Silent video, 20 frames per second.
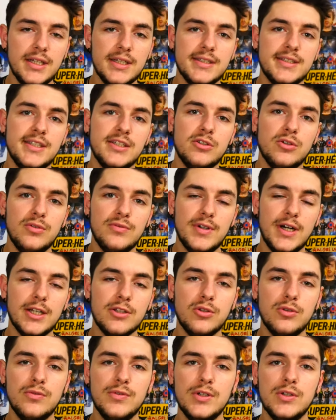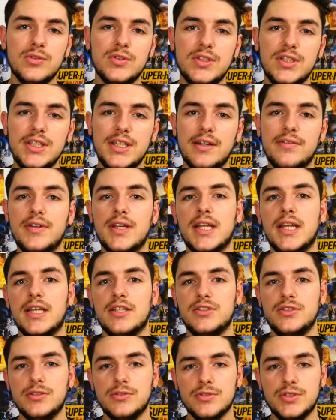c'est ce qu'on va retrouver aussi avec
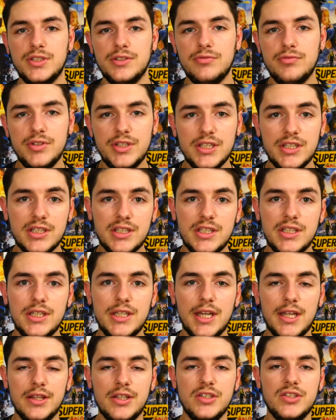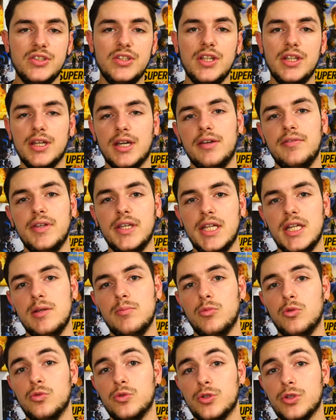la scientifique qui a décidé de réveiller les
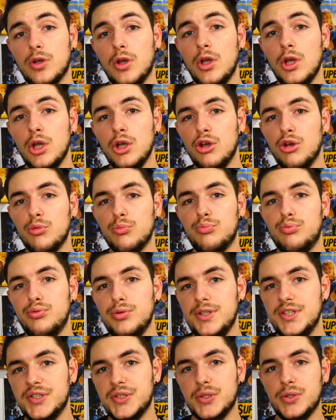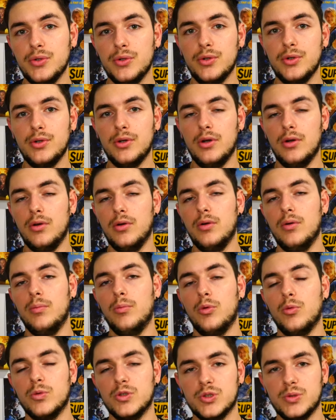monstres puisque euh,
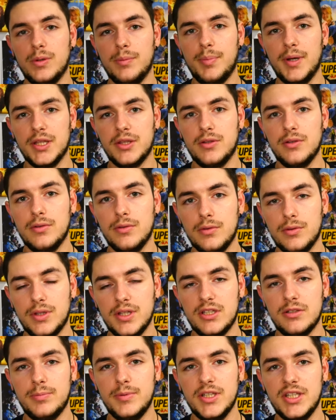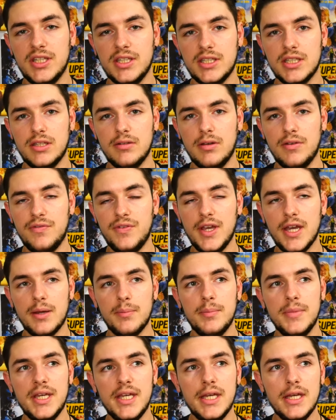bon je vais pas t'expliquer ce qu'elle va
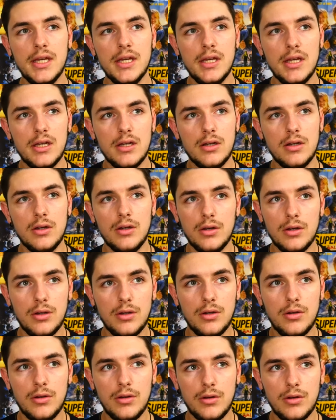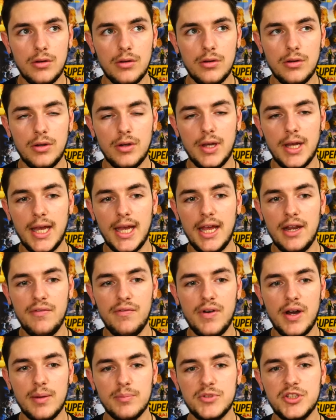faire mais euh, elle
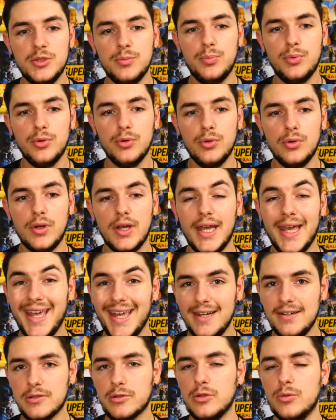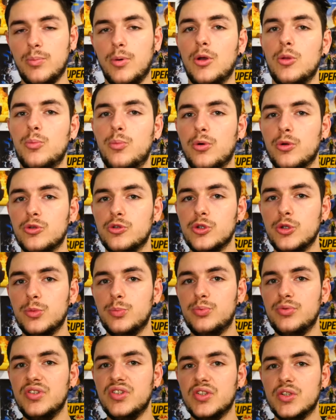va un petit peu elle se prendre pour
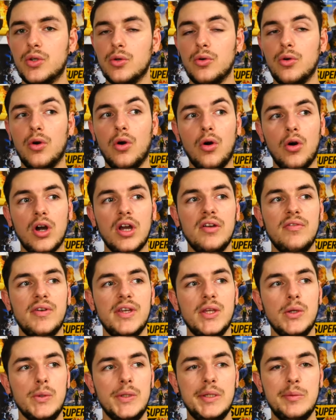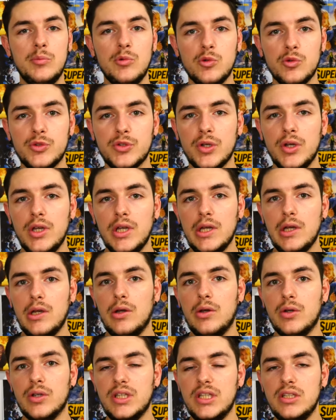Dieu puisque en réveillant les monstres
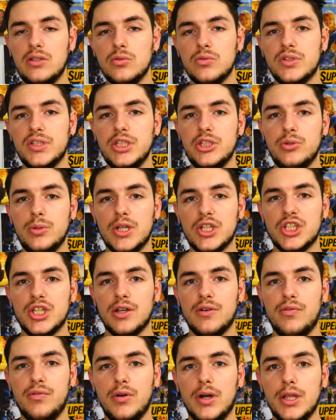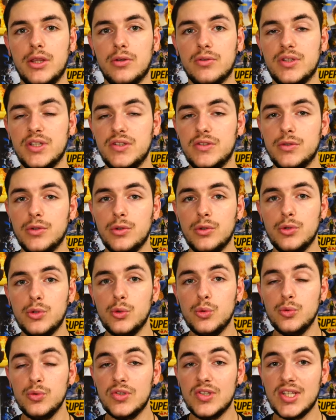euh, qui sont situés à chaque fois dans des zones
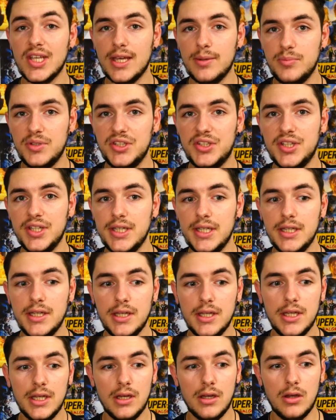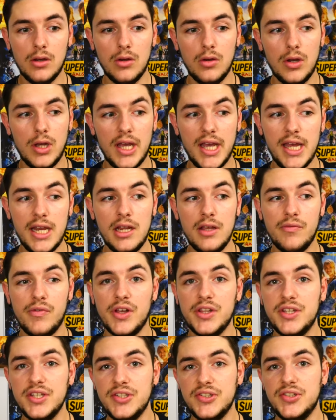où c'est habité elle elle
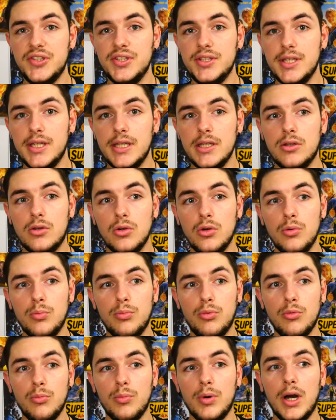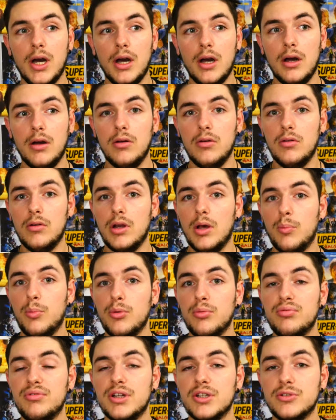va décider que bon bah la
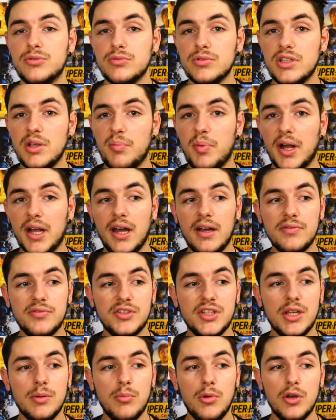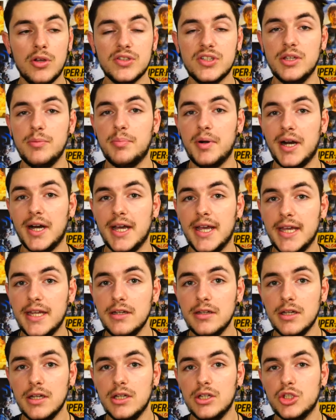population c'est pas grave si elle meurt c'est pas
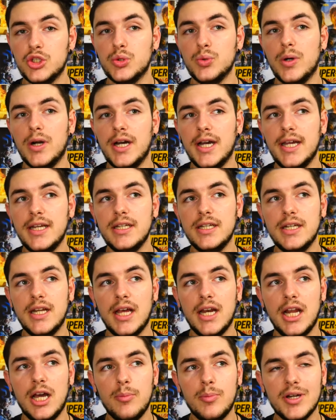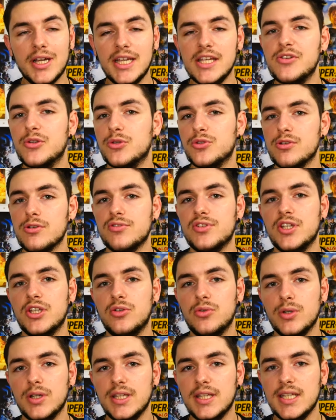elle tu vois elle elle à l'abri elle se sent en
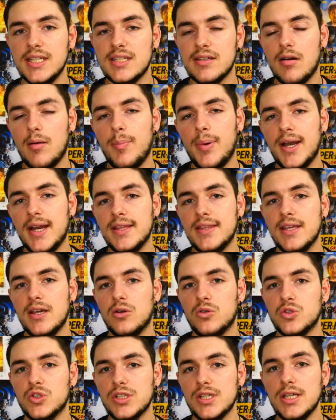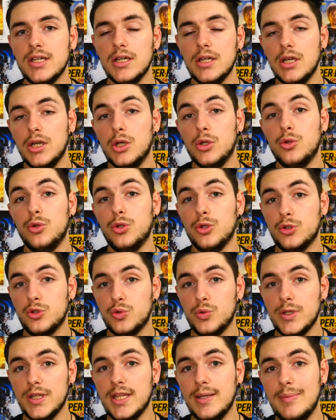sécurité ça va pas la déranger de
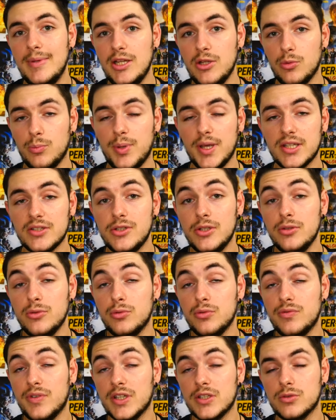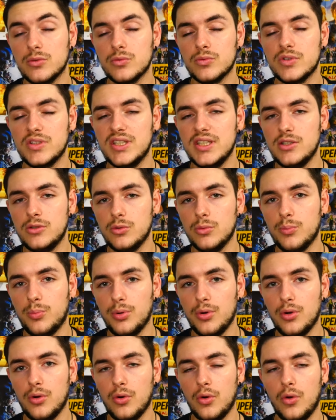tuer des millions de personnes de toute façon c'est son
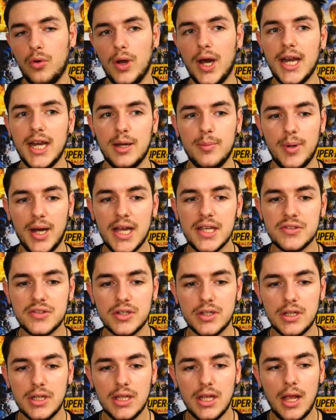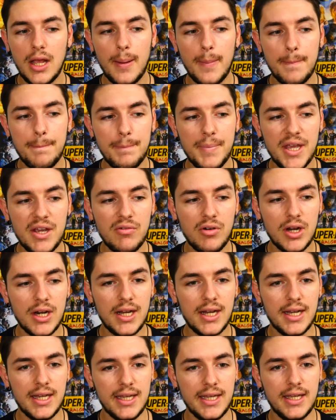plan à la base mais
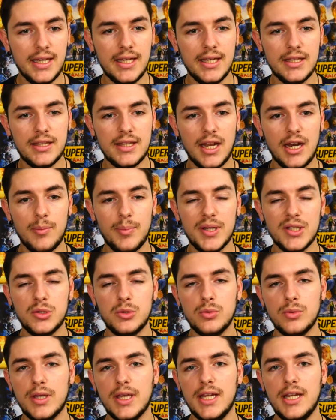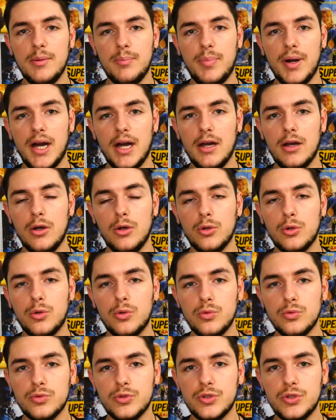voilà, t'as l'impression qu'elle est pas euh,
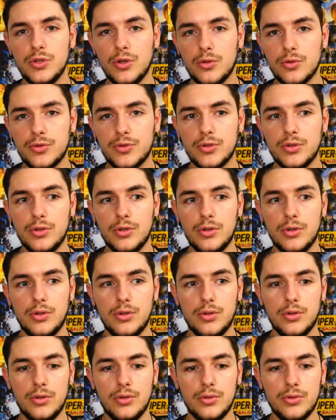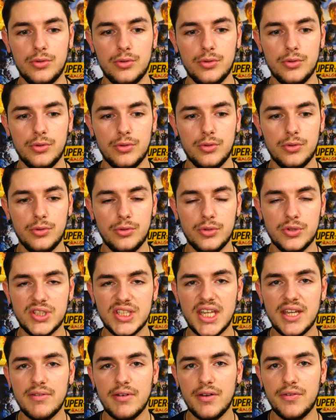consciente euh, de, de
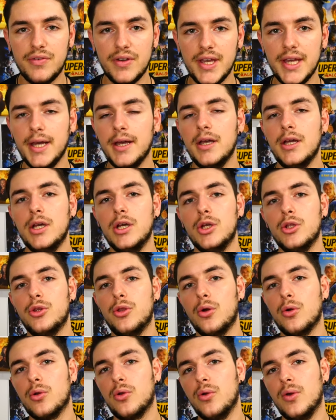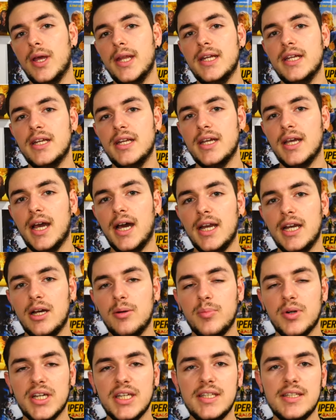ce qu'elle va faire, tant qu'elle, elle est à
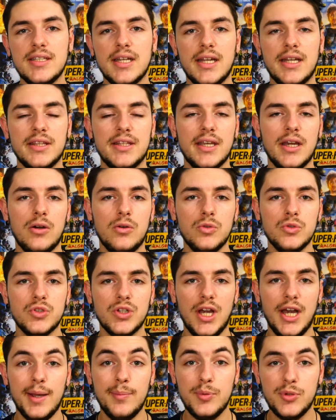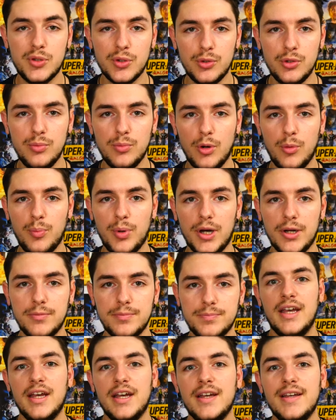l'abri, ça la dérange absolument pas.